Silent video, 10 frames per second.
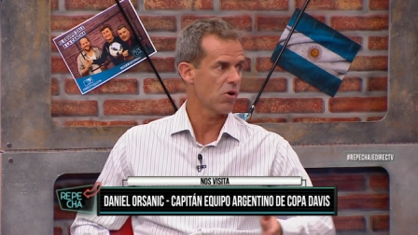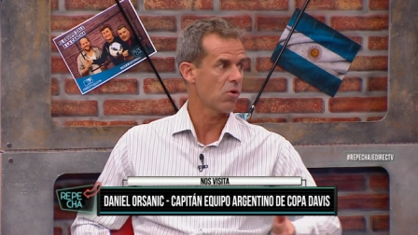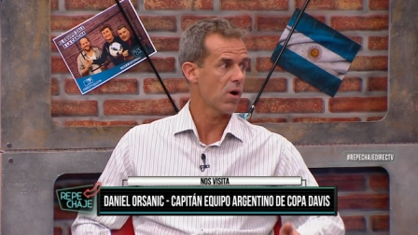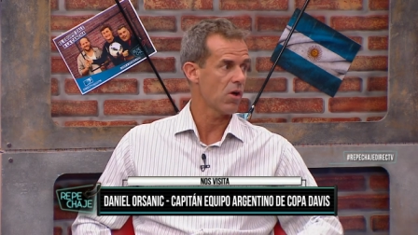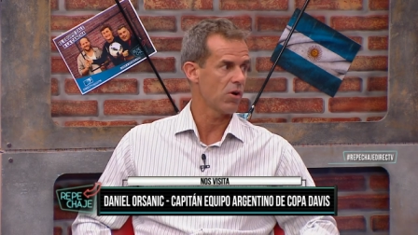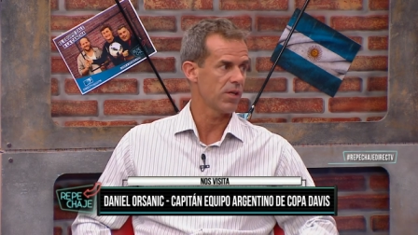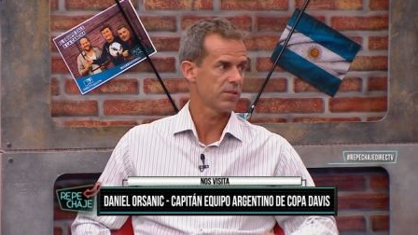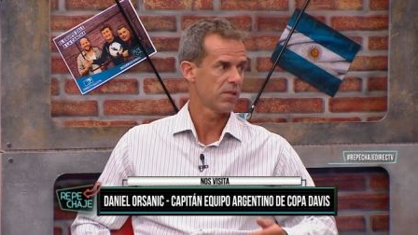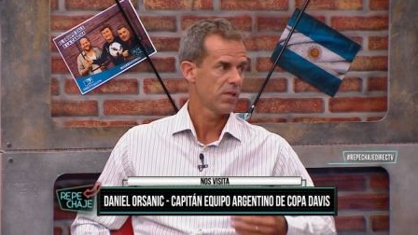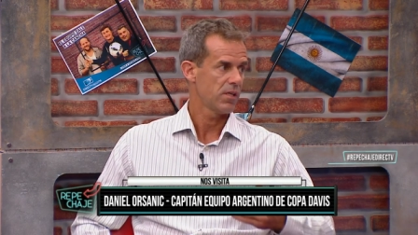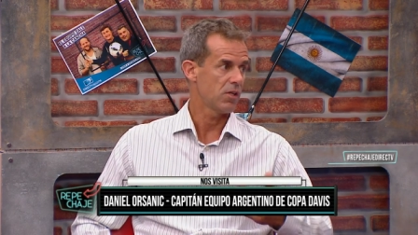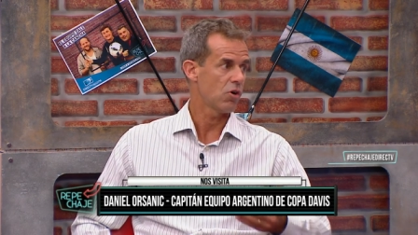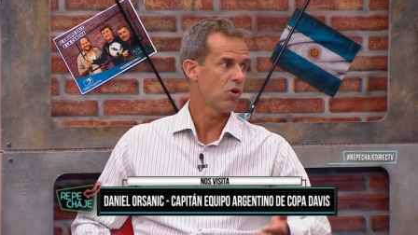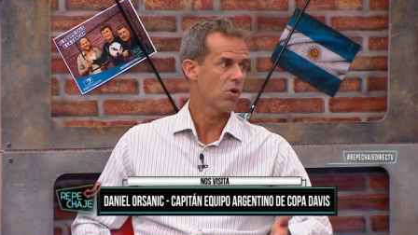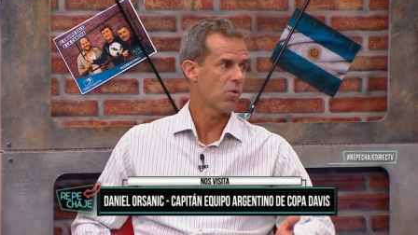jugadores y
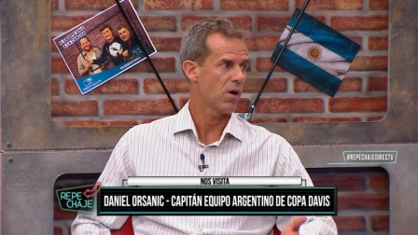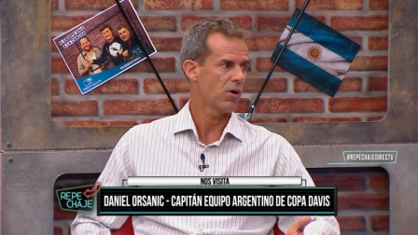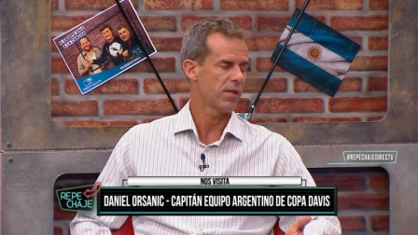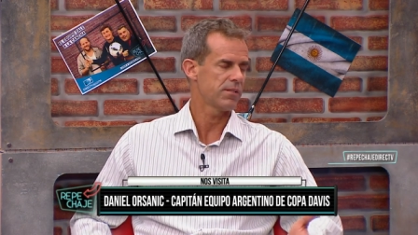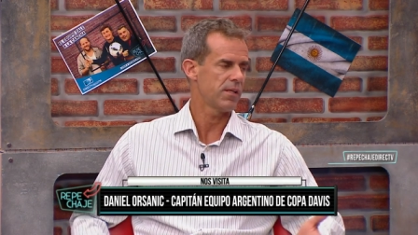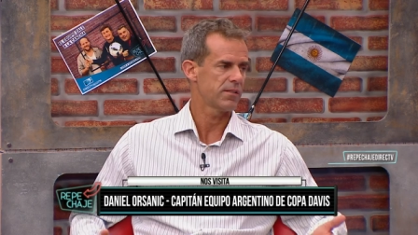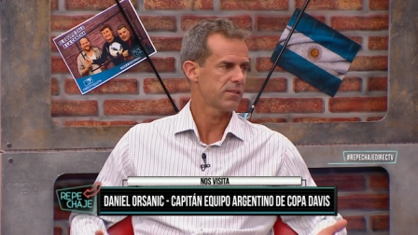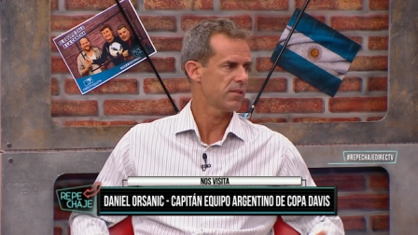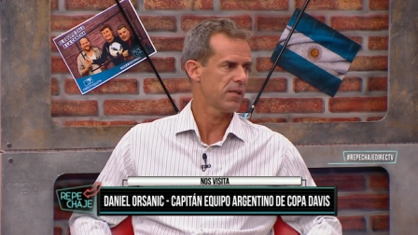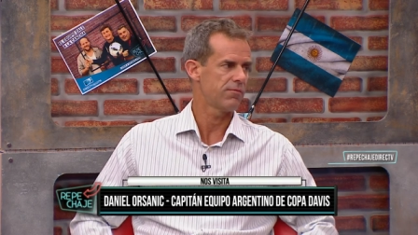con los jugadores es,